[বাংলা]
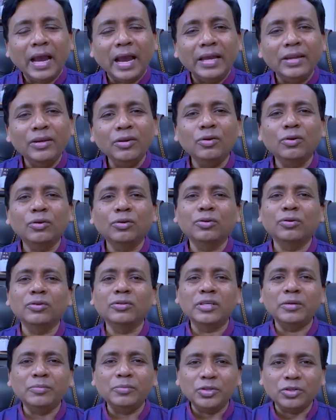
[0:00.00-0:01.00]
আইনগত
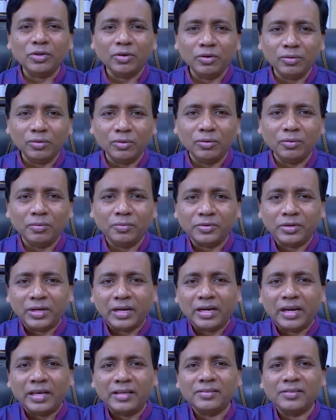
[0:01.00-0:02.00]
যে বিষয়গুলো
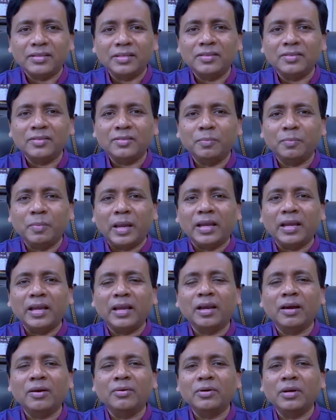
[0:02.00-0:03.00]
ট্রেড লাইসেন্স ব্যাংক
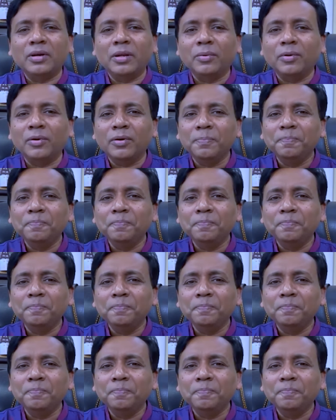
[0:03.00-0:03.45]
অ্যাকাউন্ট এবং